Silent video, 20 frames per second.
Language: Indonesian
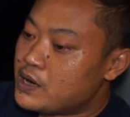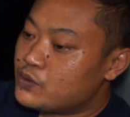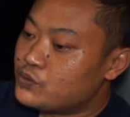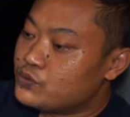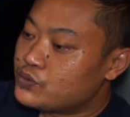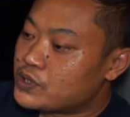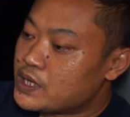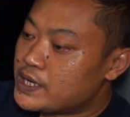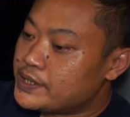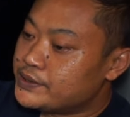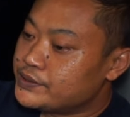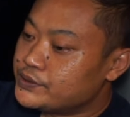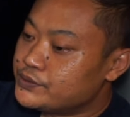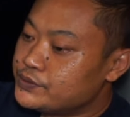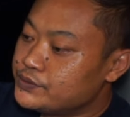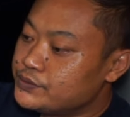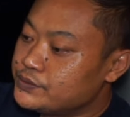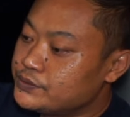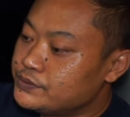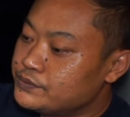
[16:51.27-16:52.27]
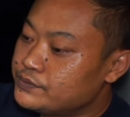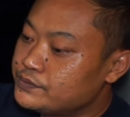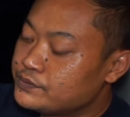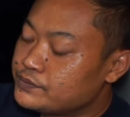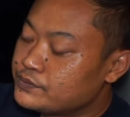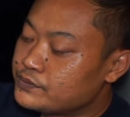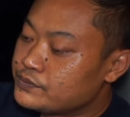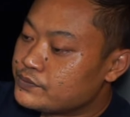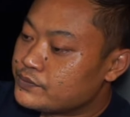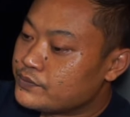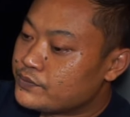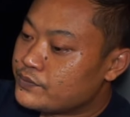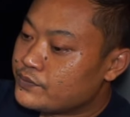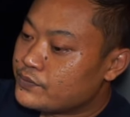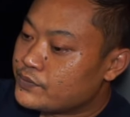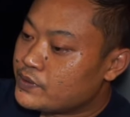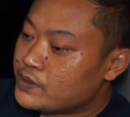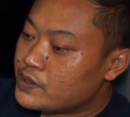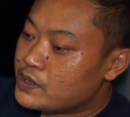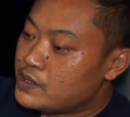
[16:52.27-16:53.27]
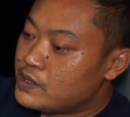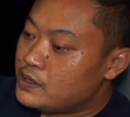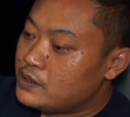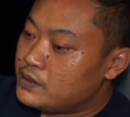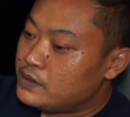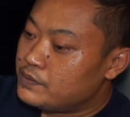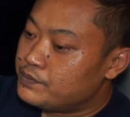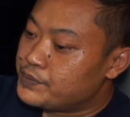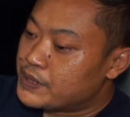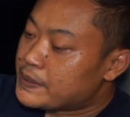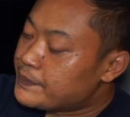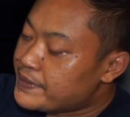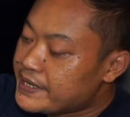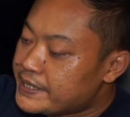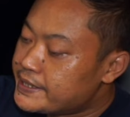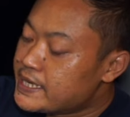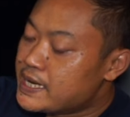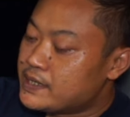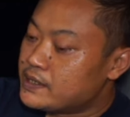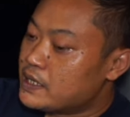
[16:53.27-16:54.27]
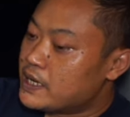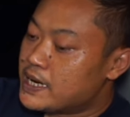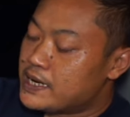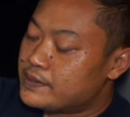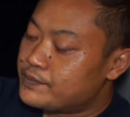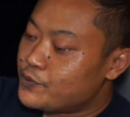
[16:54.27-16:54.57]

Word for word: aura itu berbeda dengan